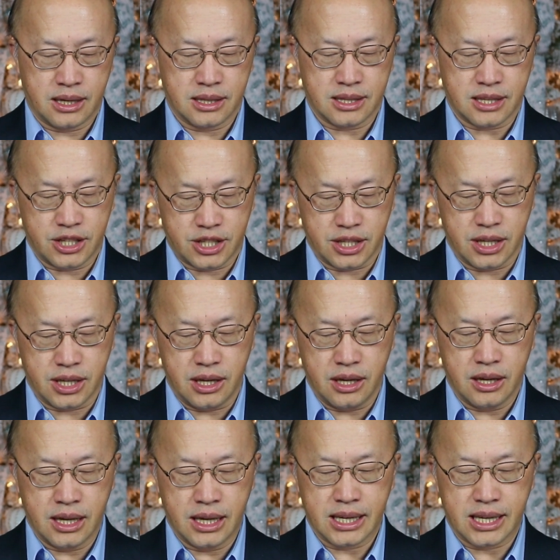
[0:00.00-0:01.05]
ta sĩ
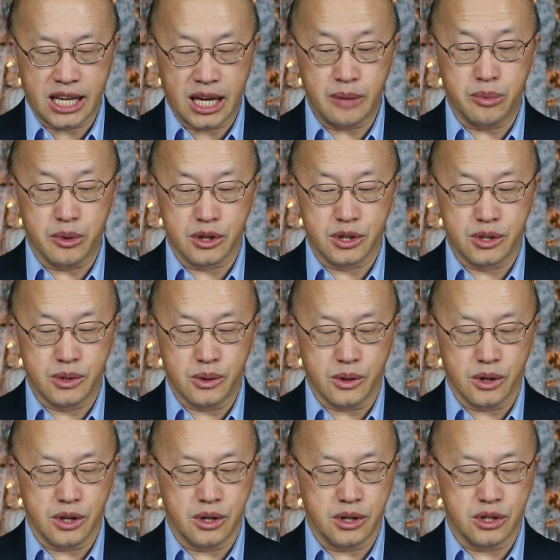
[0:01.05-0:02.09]
kế bộ chua
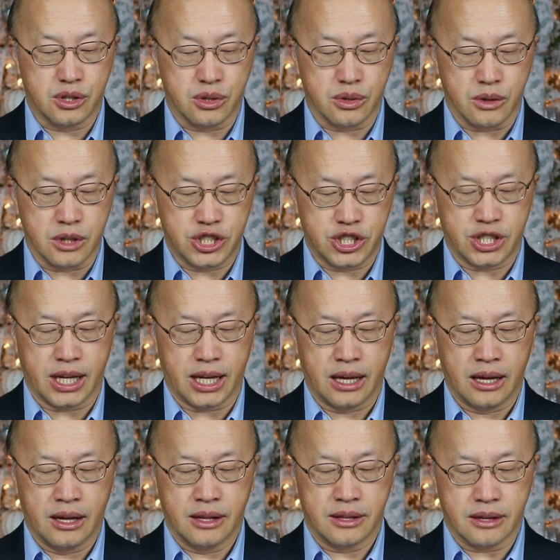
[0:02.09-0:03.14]
yếu chúa chế
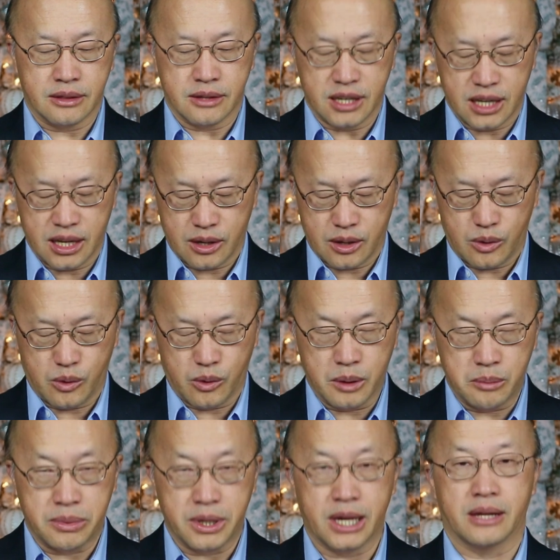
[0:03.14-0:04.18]
cho tên là ua
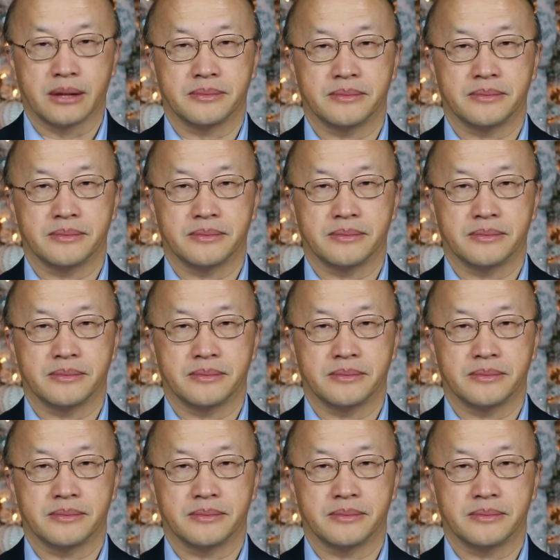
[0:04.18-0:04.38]
phê